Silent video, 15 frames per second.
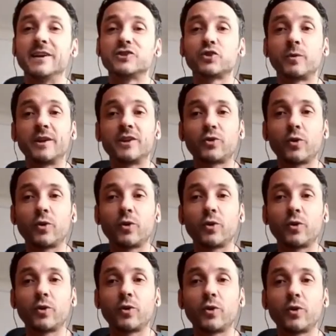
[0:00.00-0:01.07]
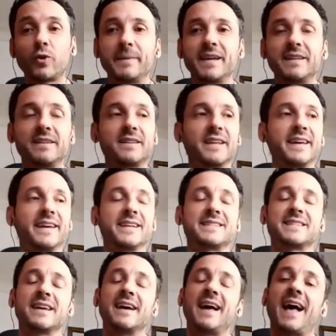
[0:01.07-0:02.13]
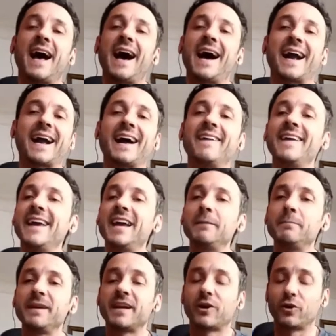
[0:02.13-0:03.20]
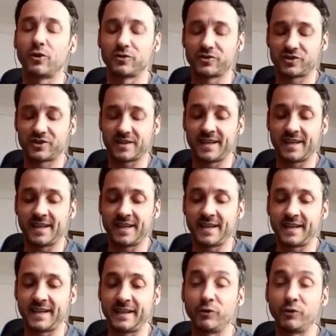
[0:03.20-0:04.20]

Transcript: sobre todo en nuestros ambientes académicos eh,